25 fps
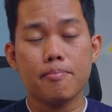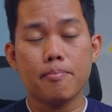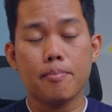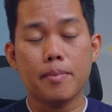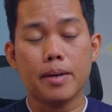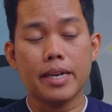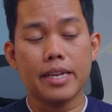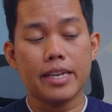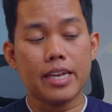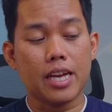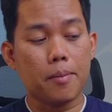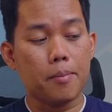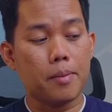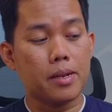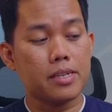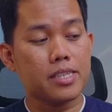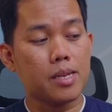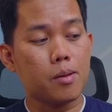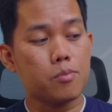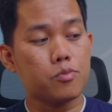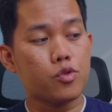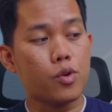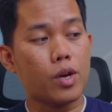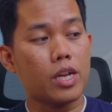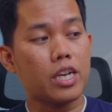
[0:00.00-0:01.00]
mending ambil
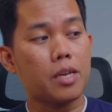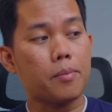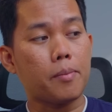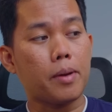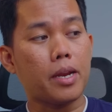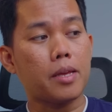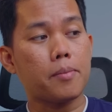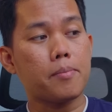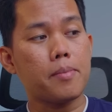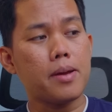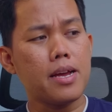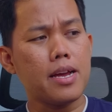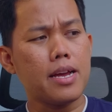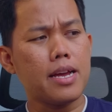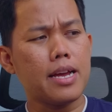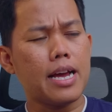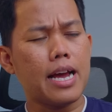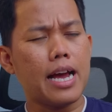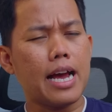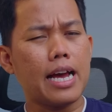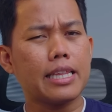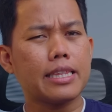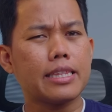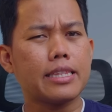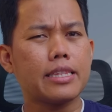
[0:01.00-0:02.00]
Samsung A55
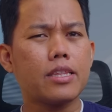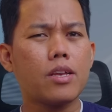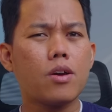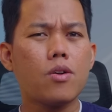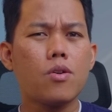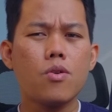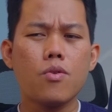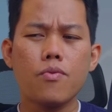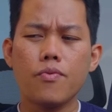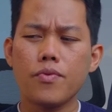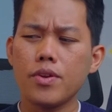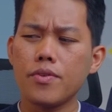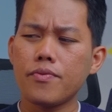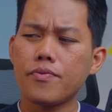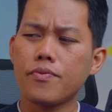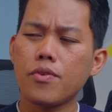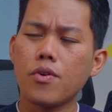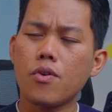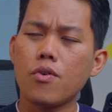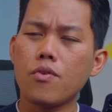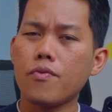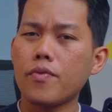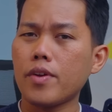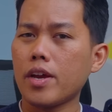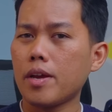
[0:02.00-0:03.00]
atau
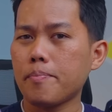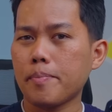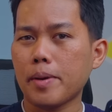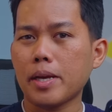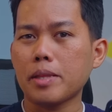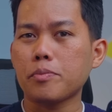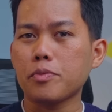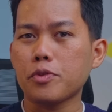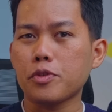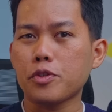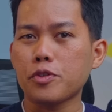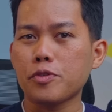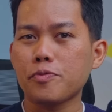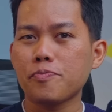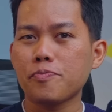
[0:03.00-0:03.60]
Vivo V40.